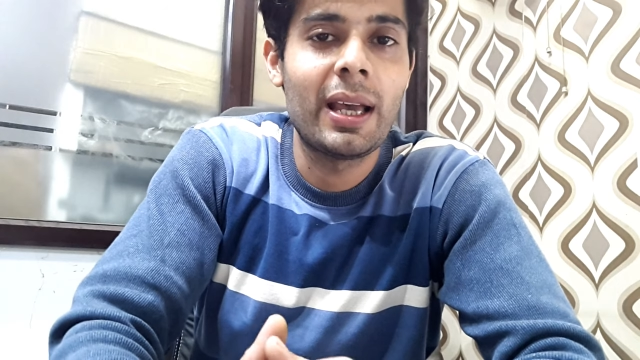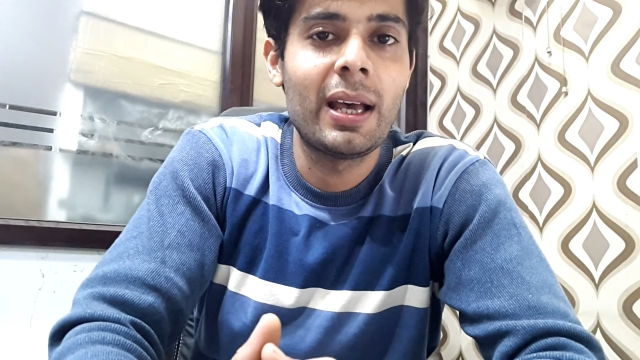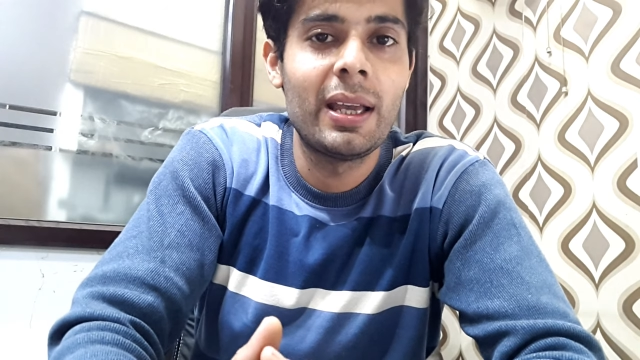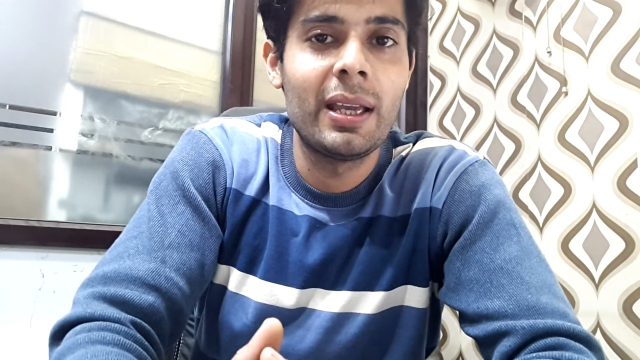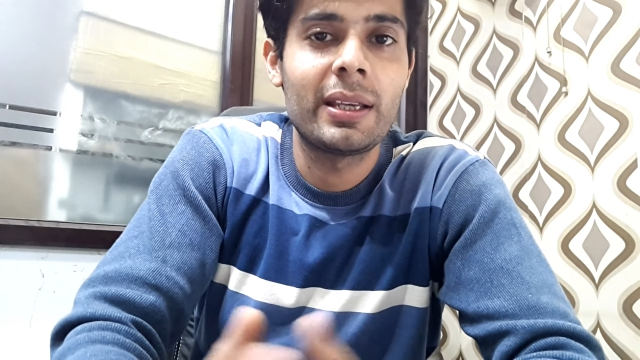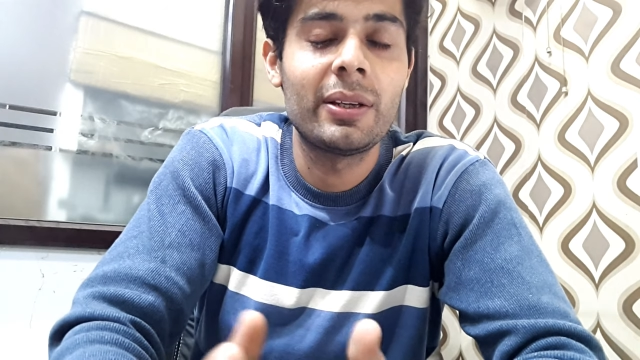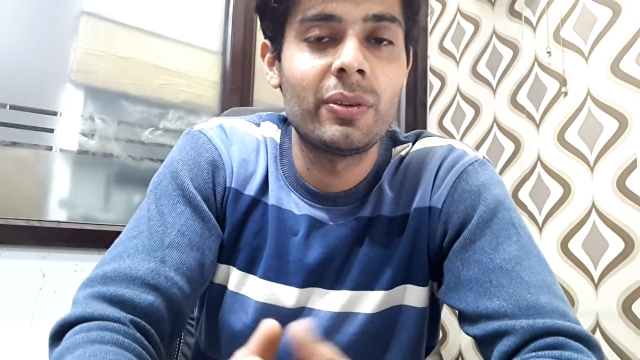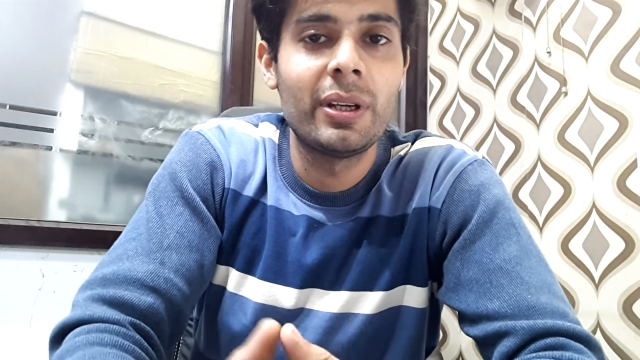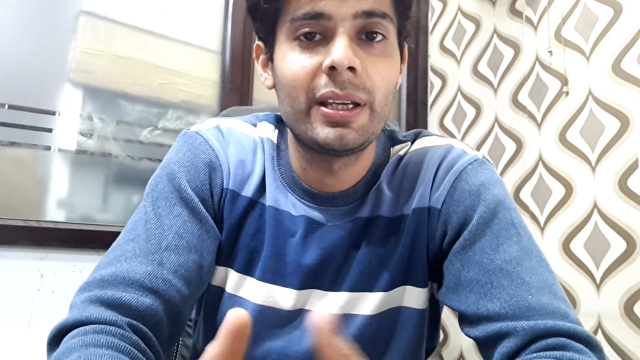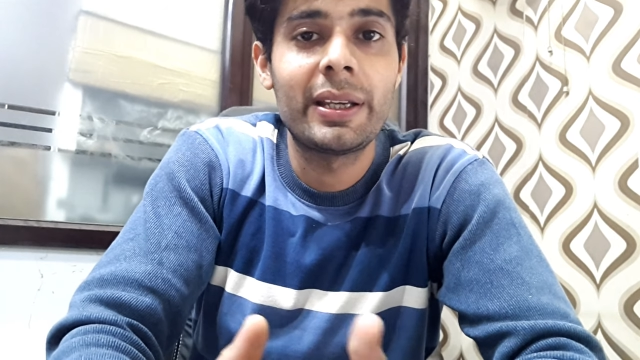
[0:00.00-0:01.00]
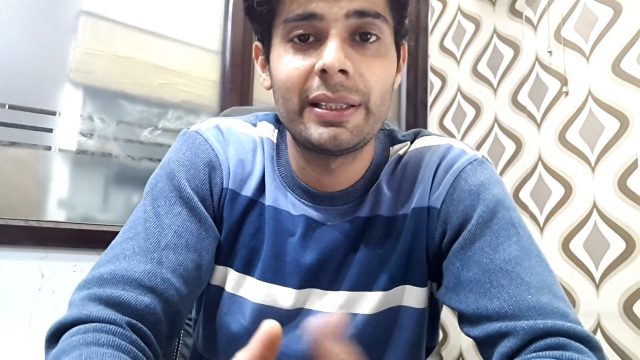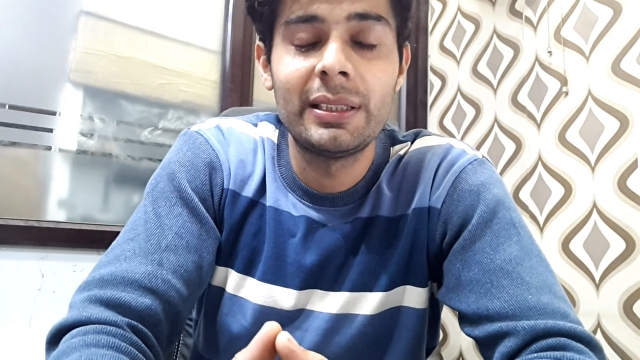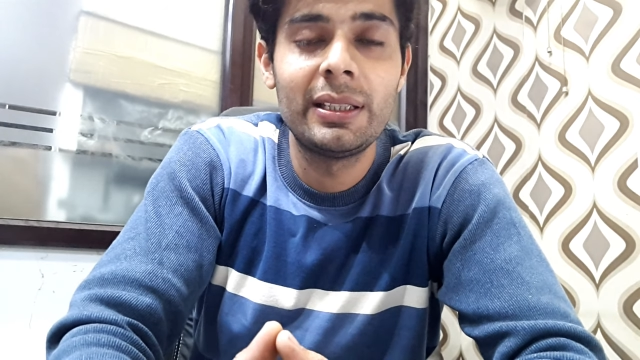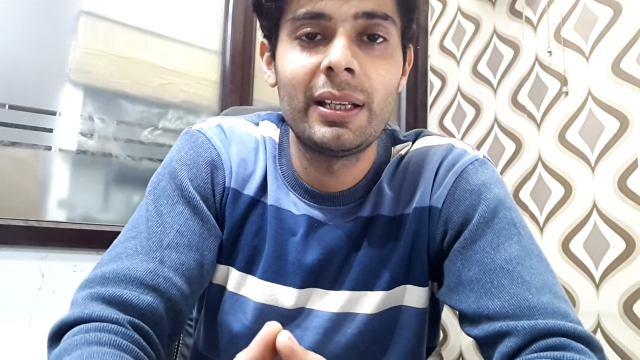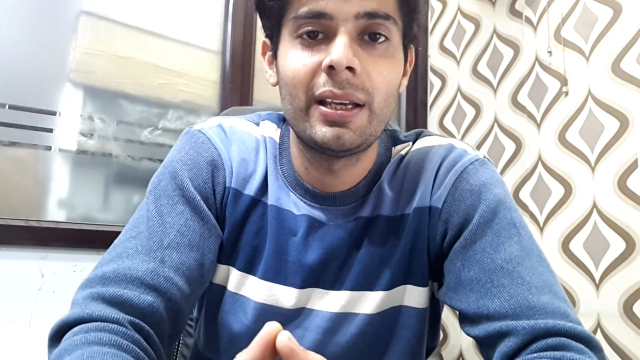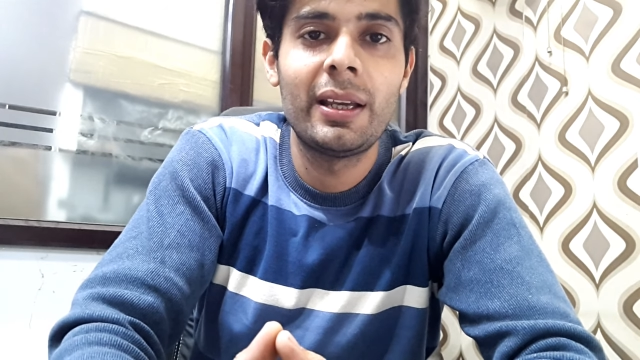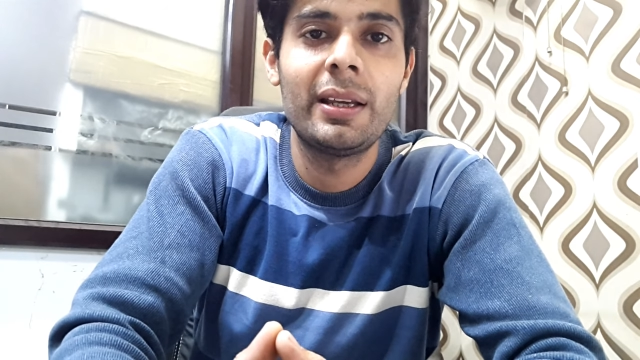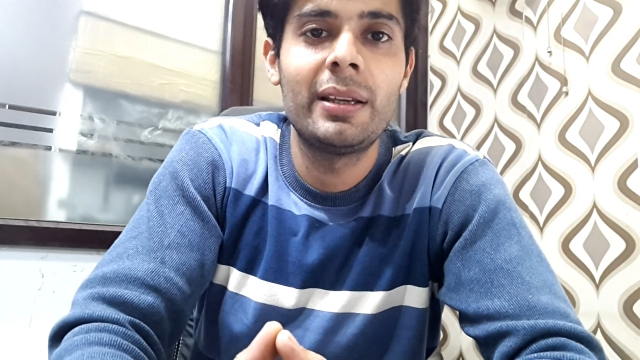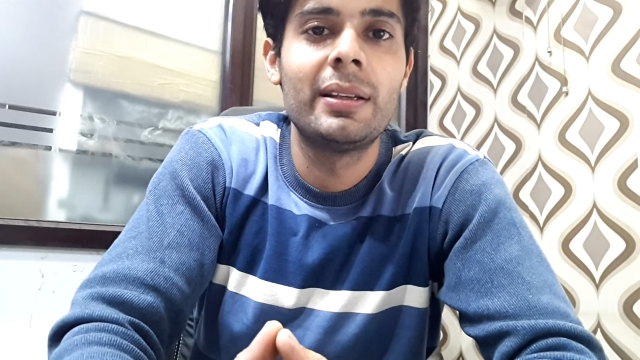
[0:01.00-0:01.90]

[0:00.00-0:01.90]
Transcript: क्या है क्यों है किस लिए है